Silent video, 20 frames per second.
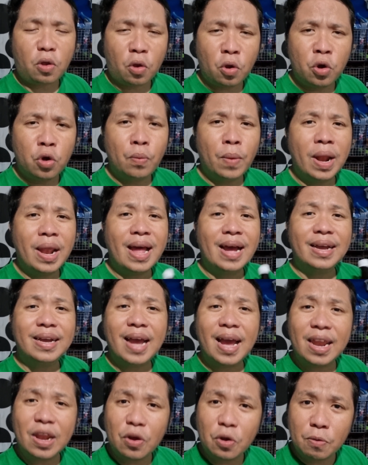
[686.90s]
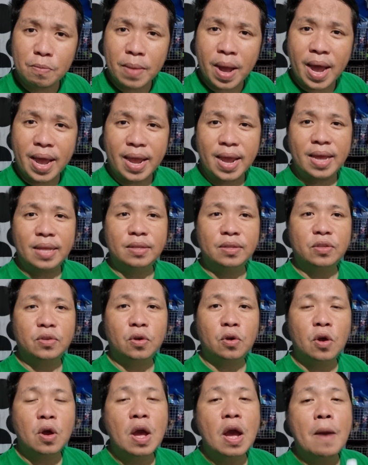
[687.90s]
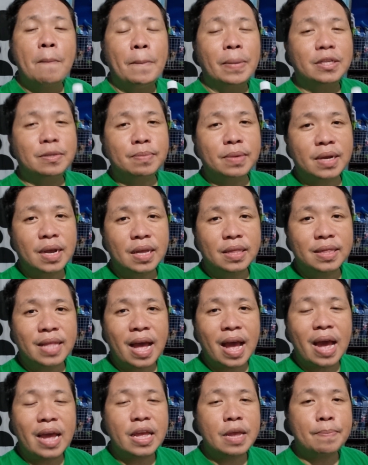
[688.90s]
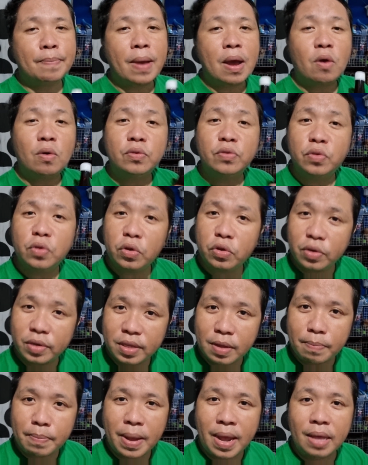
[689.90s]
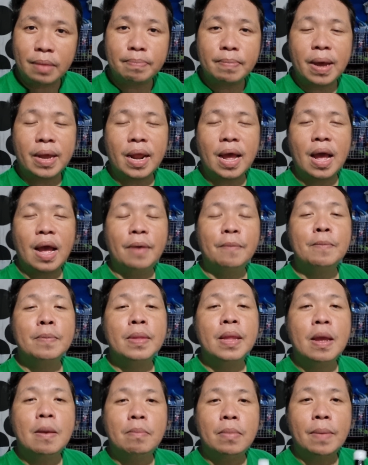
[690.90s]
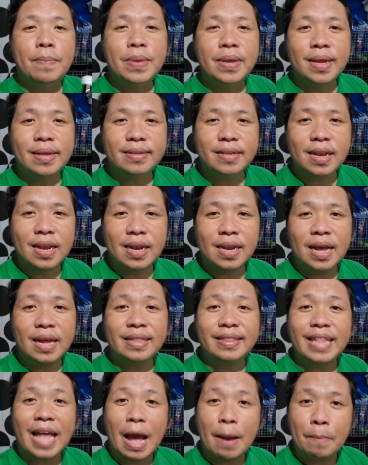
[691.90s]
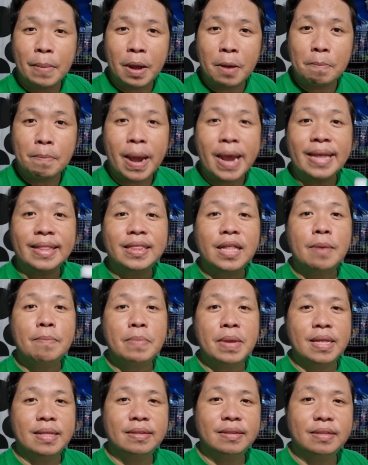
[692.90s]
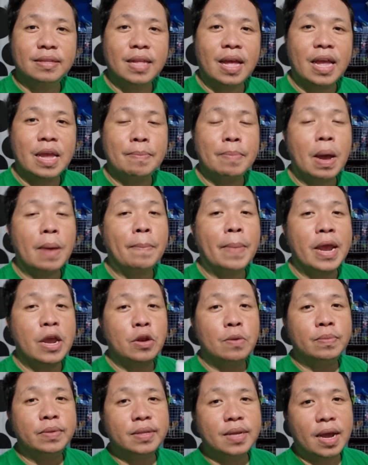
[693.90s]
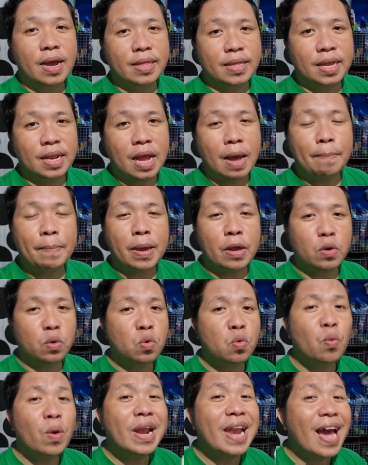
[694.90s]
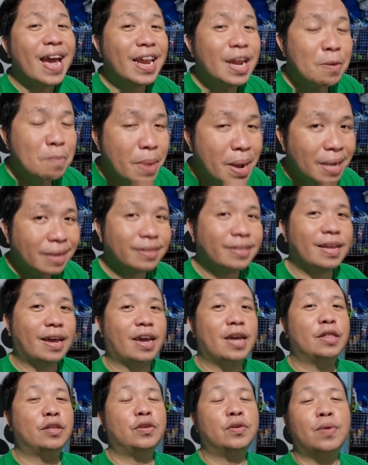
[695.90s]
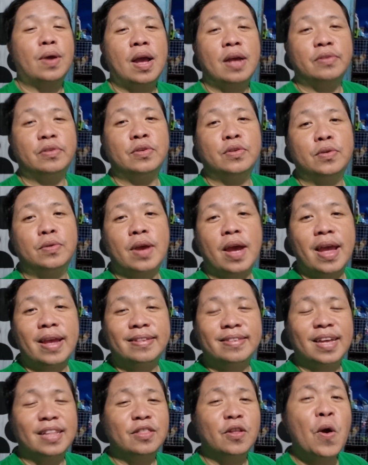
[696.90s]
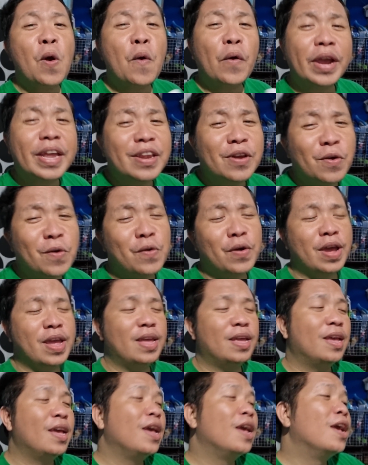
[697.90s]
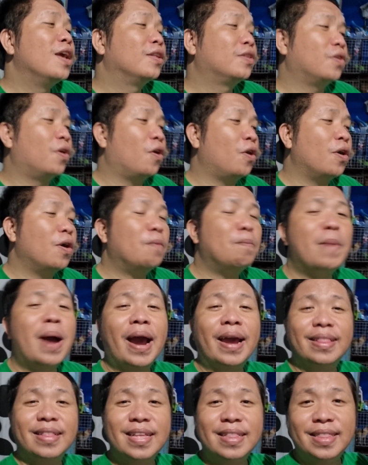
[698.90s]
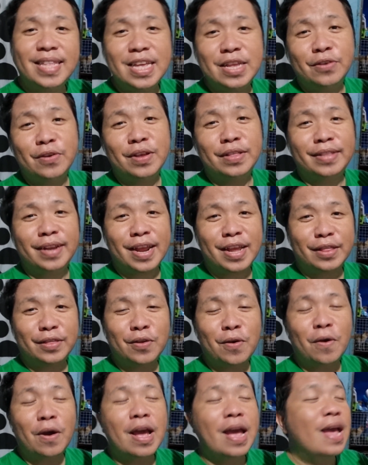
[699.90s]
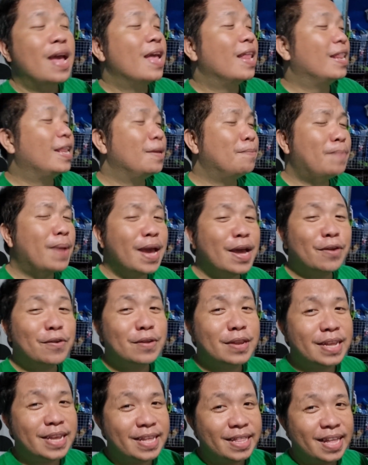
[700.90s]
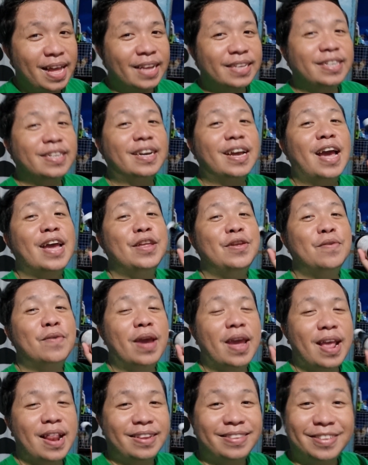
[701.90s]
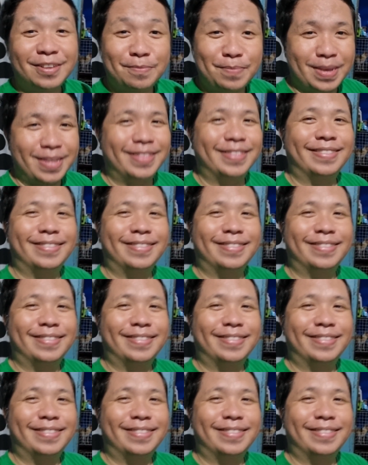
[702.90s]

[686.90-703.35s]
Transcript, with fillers: or walang ganang kumain. So, mas maganda ipa-consult nyo sa vet para mabigyan sila ng tamang vitamins na ipapainom sa kanila. Pero kung wala namang sakit yung aso nyo guys at okay na okay, so bakit hindi nyo itry itong Liberolin at saka yung LCB.